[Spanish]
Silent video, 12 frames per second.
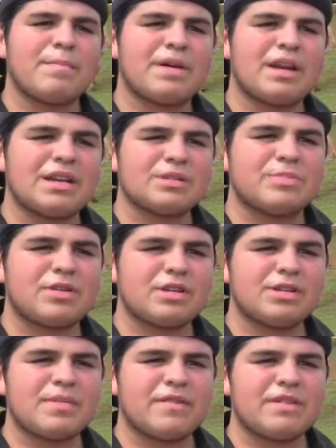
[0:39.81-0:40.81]
para las
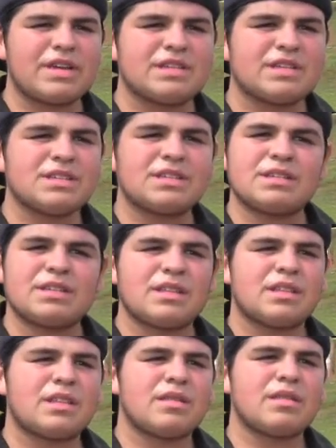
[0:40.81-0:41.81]
próximas fechas,
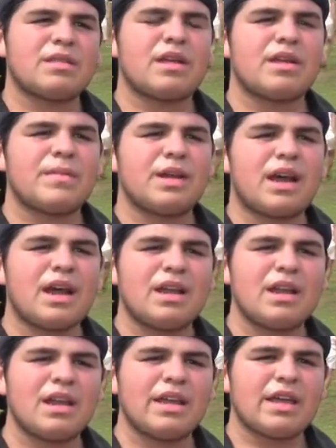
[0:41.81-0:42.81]

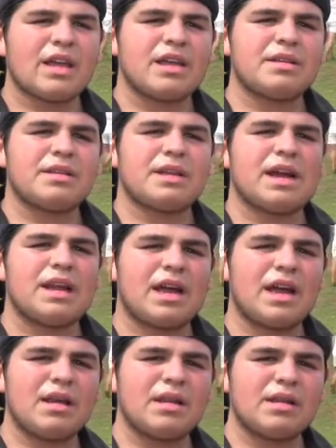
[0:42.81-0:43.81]
terminar,
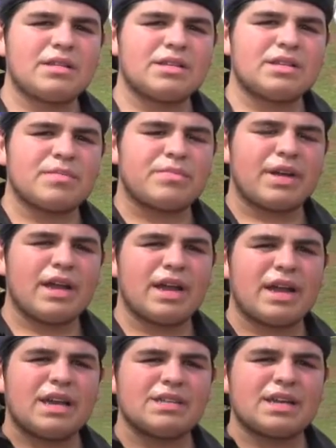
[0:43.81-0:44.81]
ganar. Si se puede
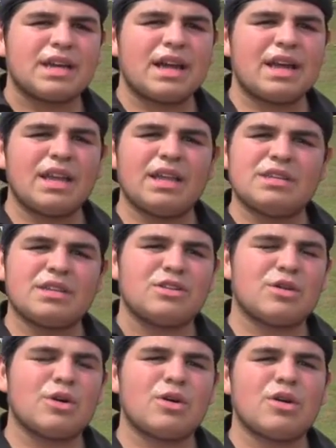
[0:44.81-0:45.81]
ganar, se gana. Y si
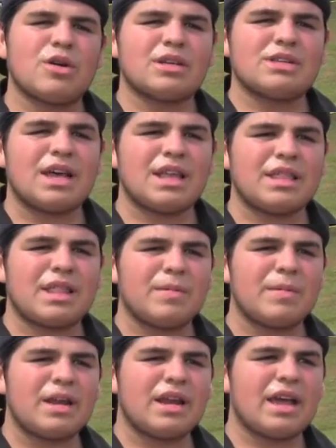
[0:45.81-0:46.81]
no, aunque sea
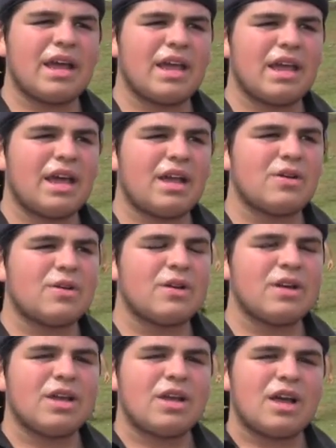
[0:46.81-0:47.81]
terminar ahí a lo,
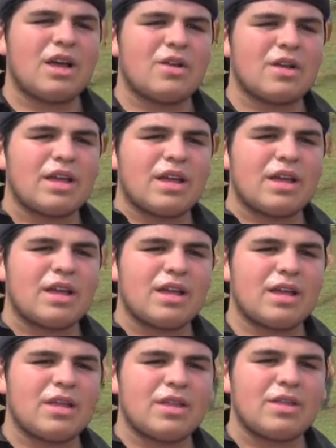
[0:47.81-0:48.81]

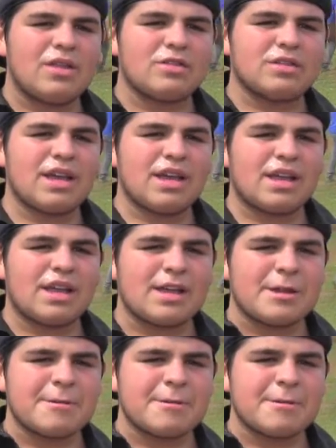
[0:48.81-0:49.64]
que Dios quiera.